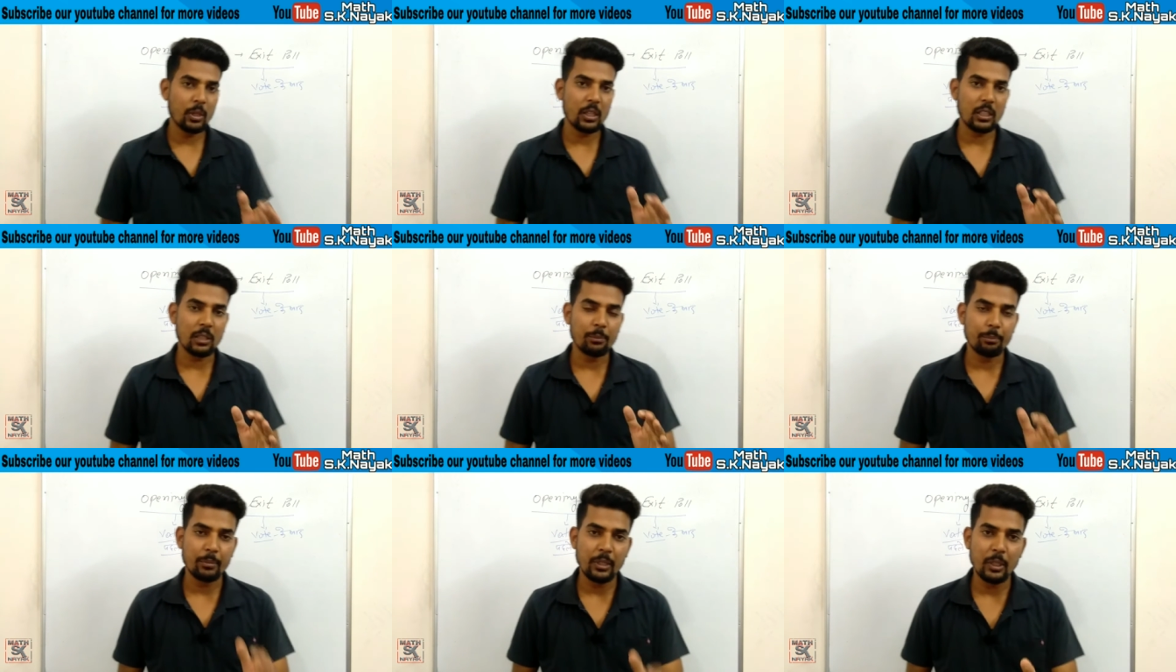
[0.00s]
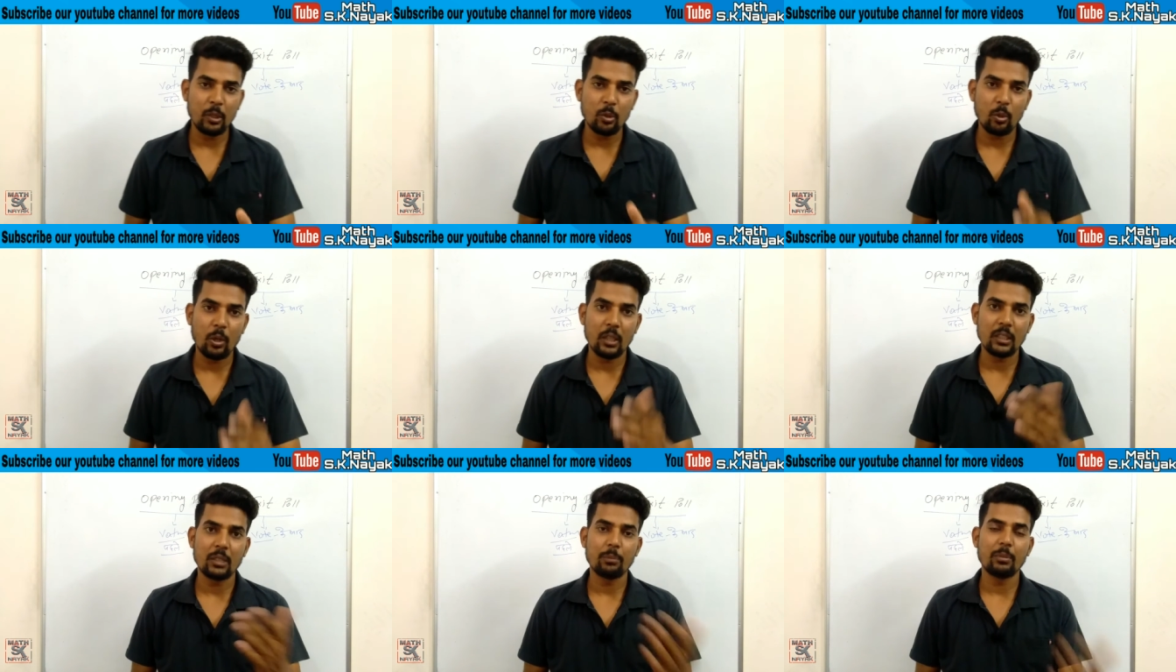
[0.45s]
कंप्लीट हो
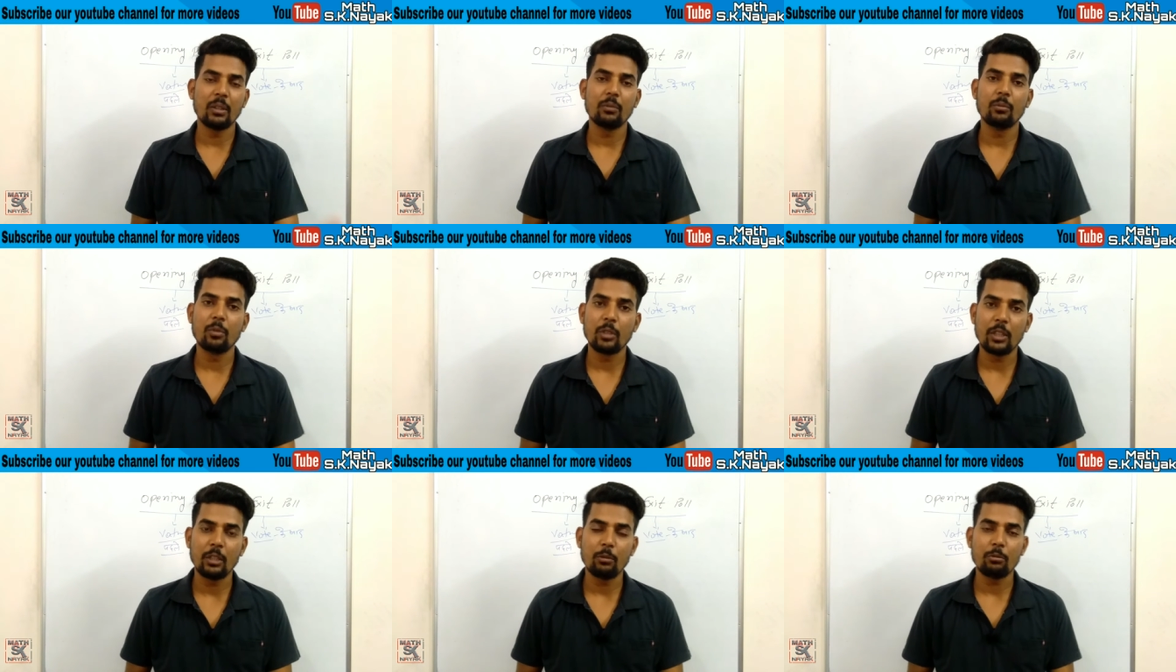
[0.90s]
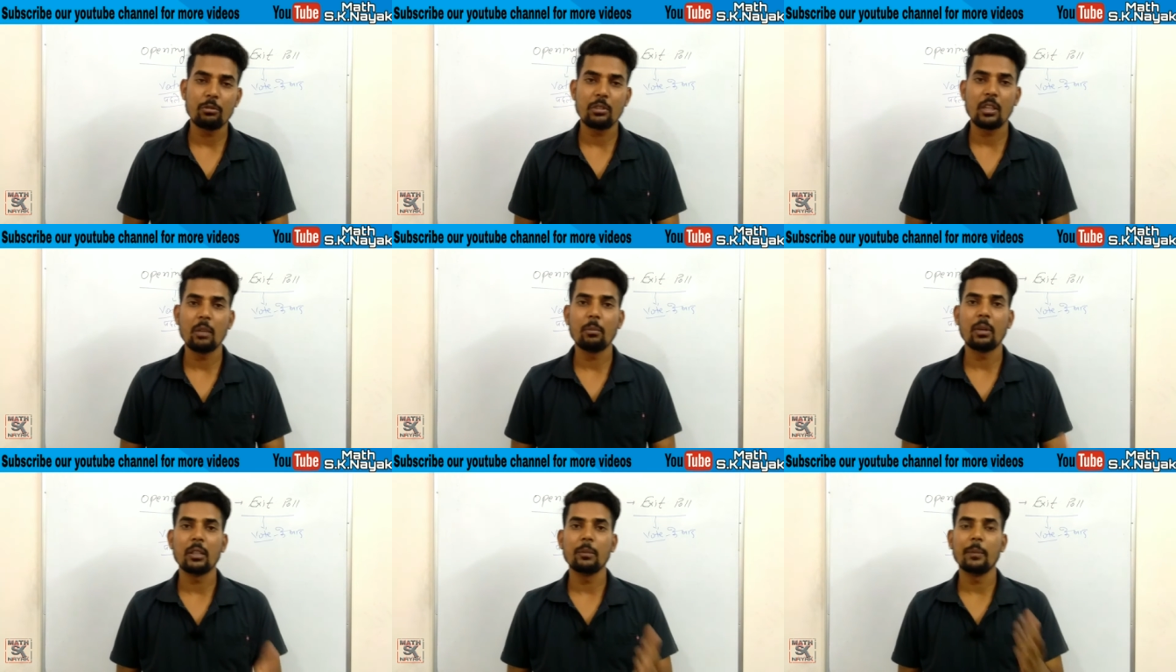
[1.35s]
गया था अपना वोटिंग
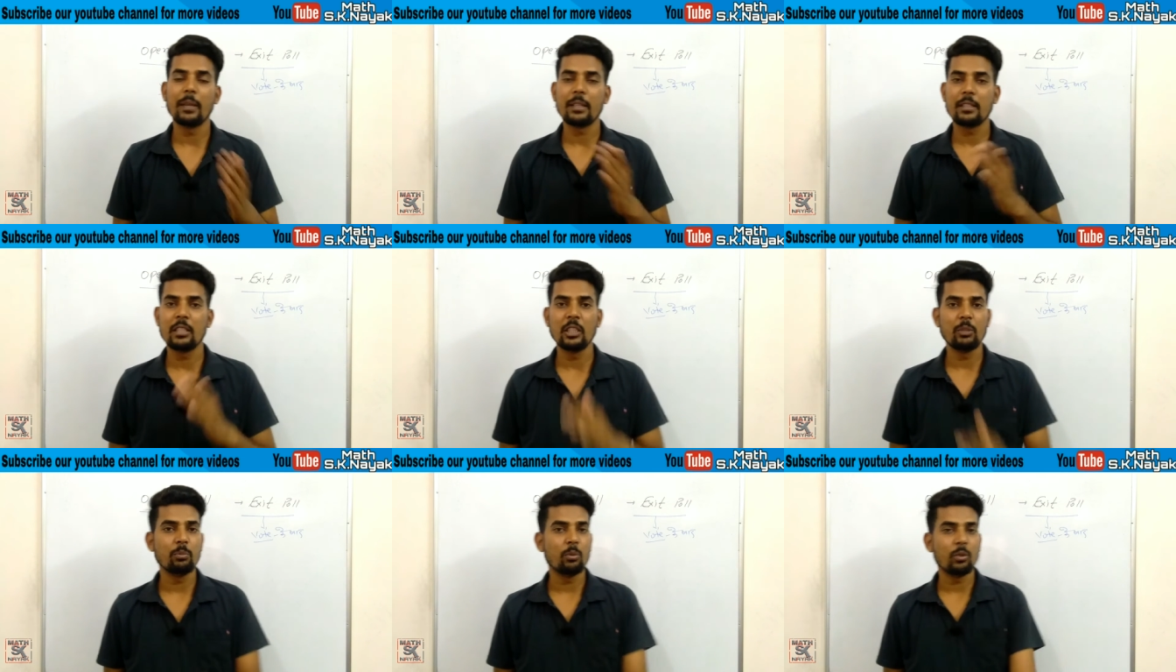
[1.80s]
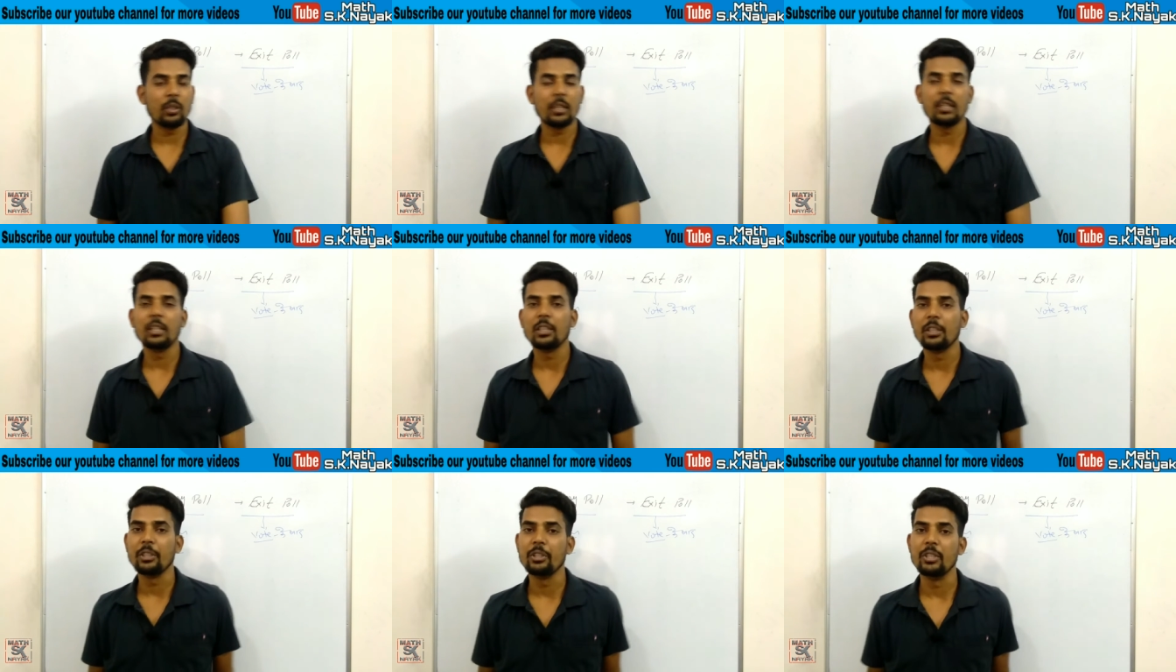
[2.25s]
उसके बाद में एग्जिट पोल के
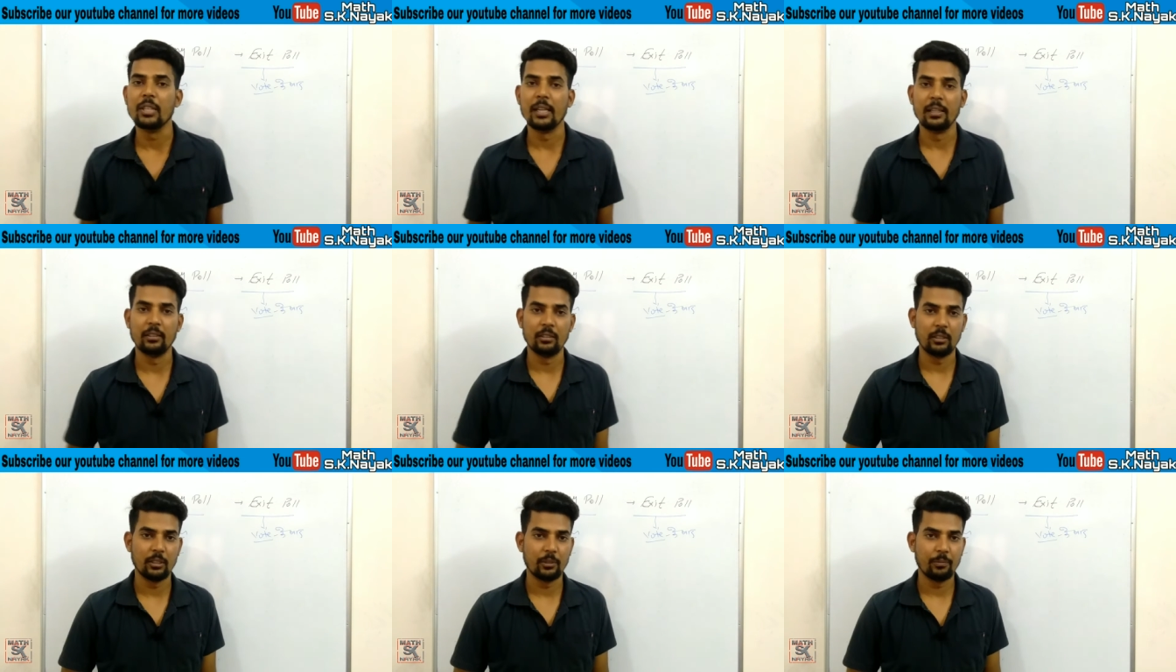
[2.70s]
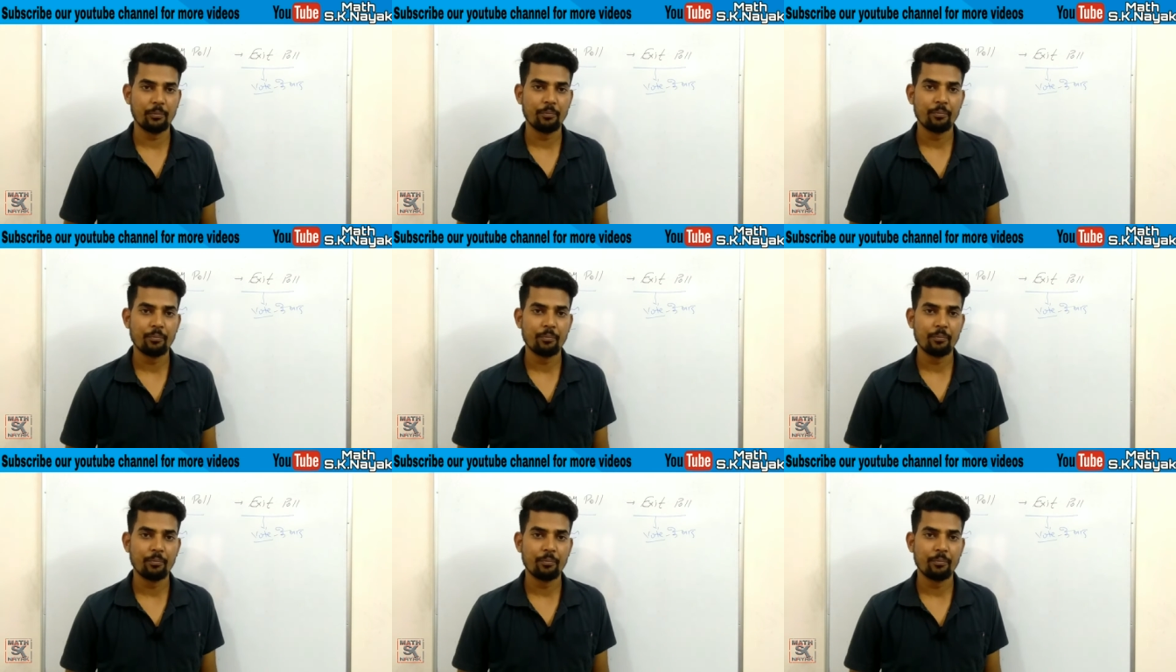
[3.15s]
नतीजे आए थे